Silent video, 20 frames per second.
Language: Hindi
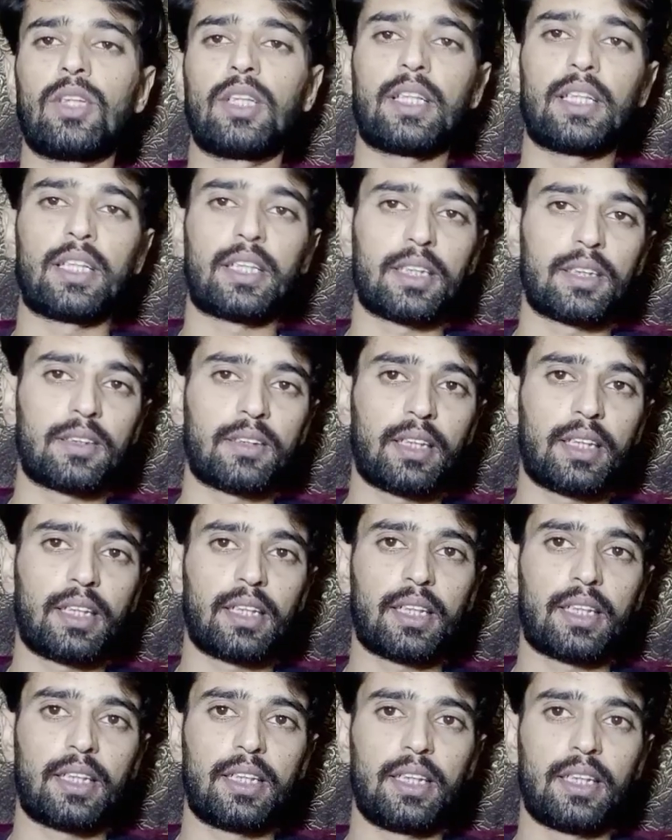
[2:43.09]
कोई कल्टस
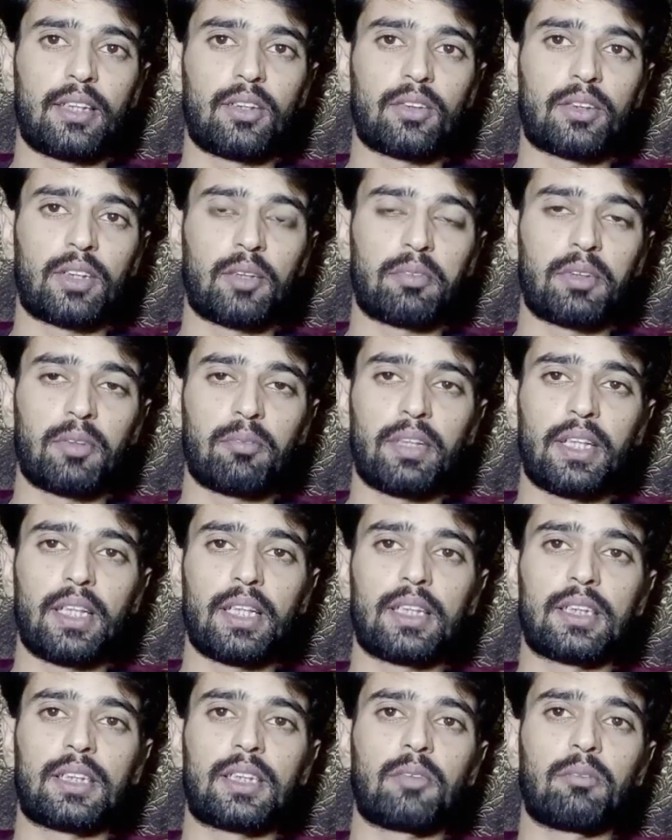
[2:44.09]
वगैरह खड़ी है तो सबसे
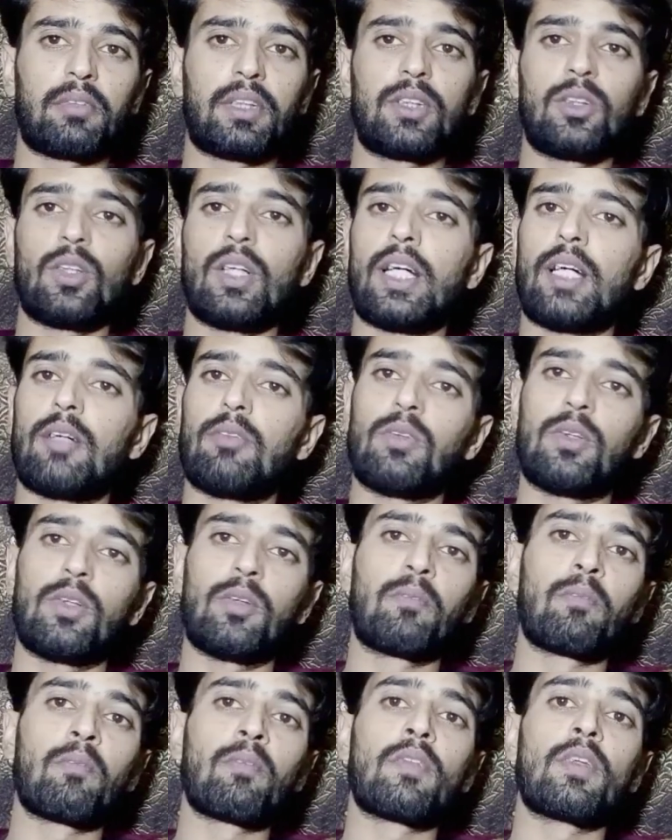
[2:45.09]
पहले कस्टमर जो है वो